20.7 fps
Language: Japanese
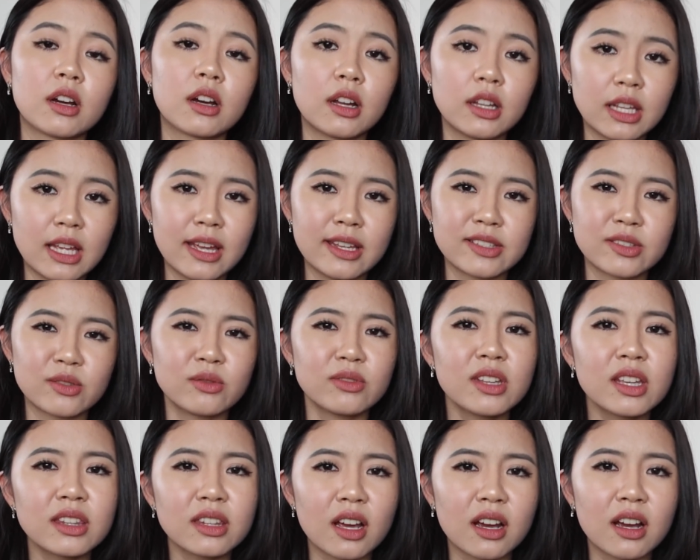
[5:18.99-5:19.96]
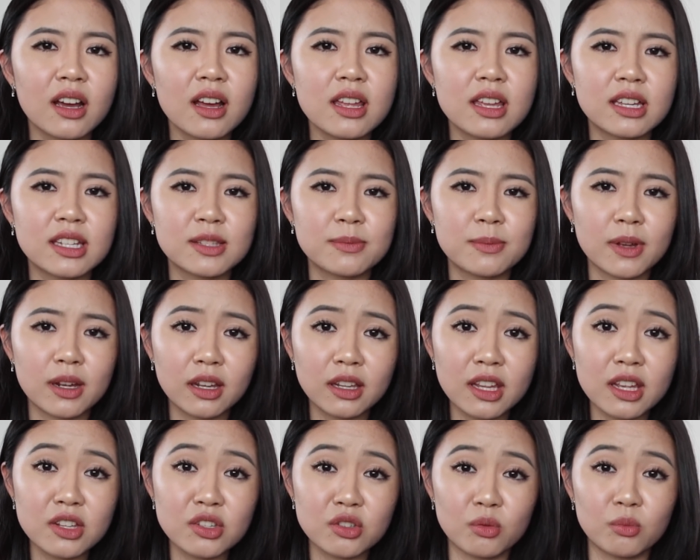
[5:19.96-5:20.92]
中でそんな高い
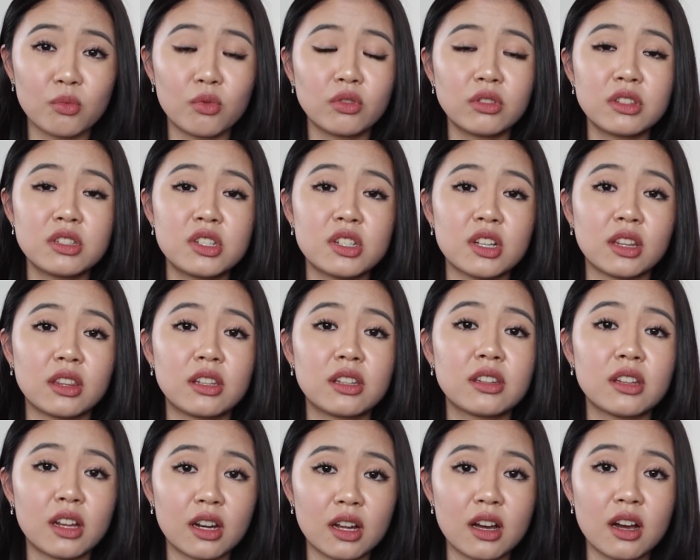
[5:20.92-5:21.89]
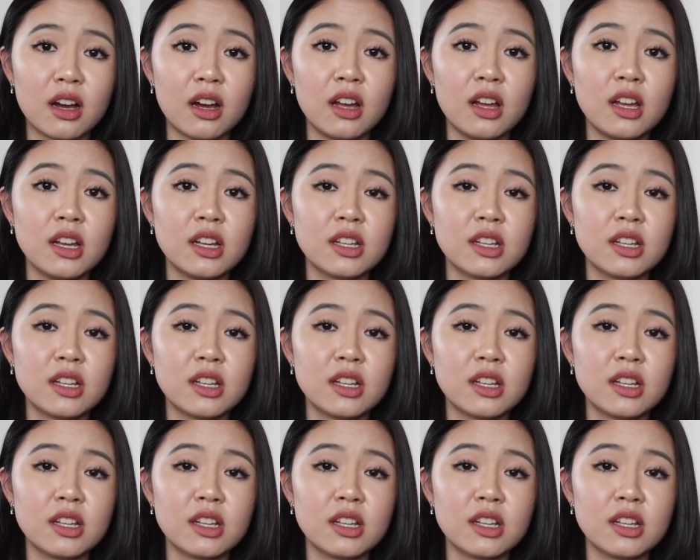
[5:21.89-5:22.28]
エクスペクテーション持っちゃってたら